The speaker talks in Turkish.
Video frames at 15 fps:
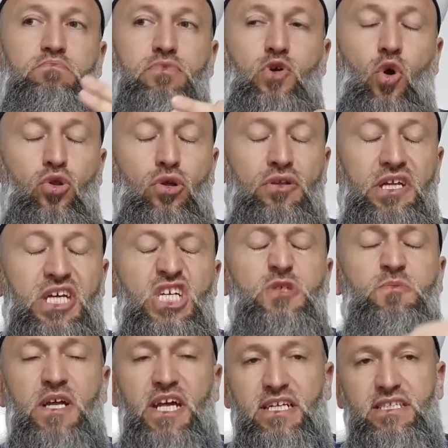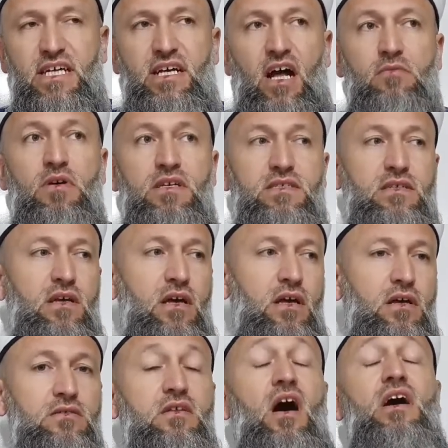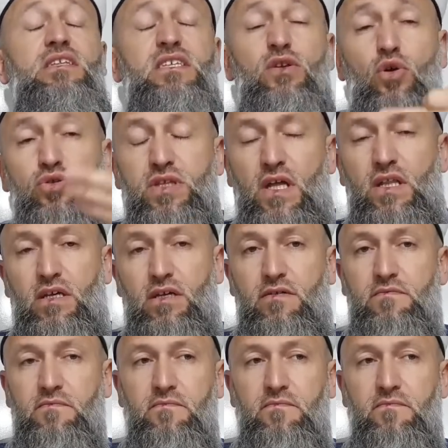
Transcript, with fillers: kolona hiçbir ayakta kalmaz. Dağıtır ortalığı.